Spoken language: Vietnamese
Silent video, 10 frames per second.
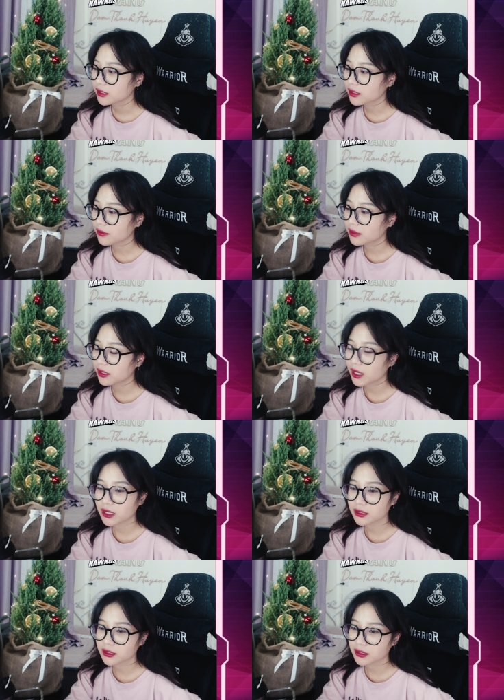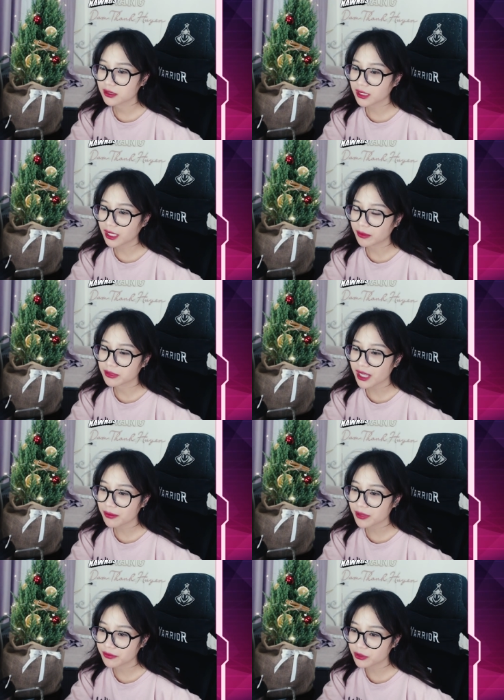tại vì là ừ, cái cảm
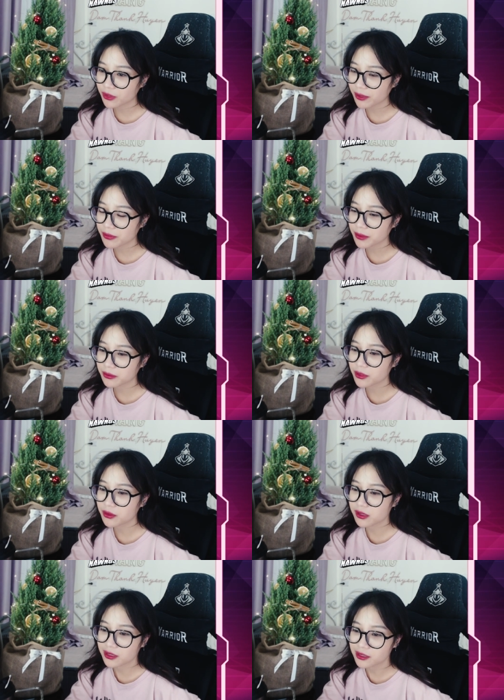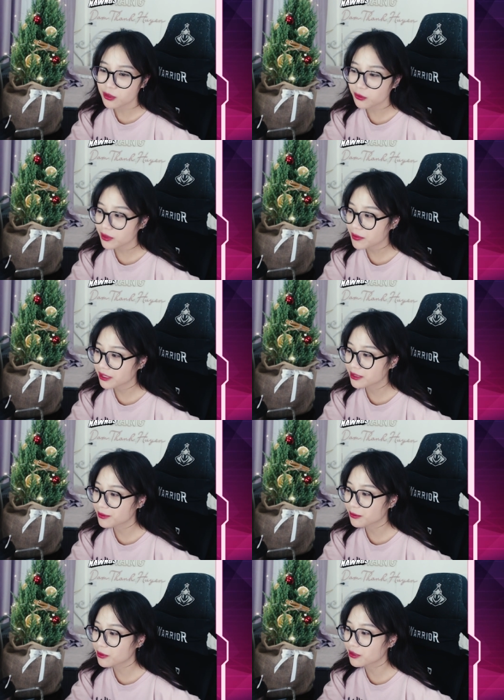giác mà ví dụ em em tiêu cực thì lúc em đang
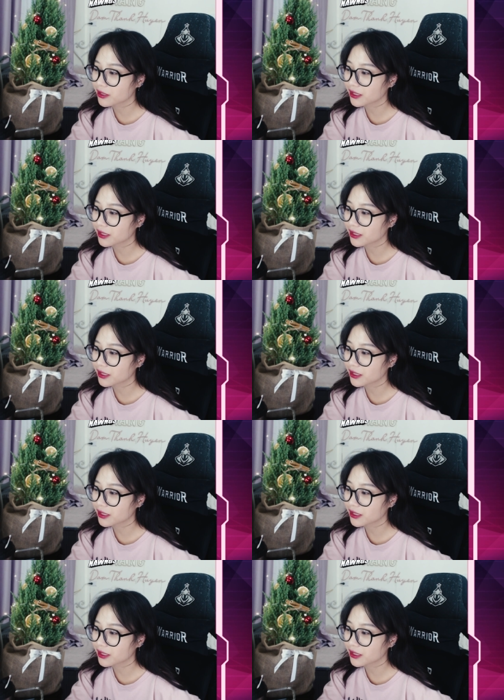chìm trong tiêu cực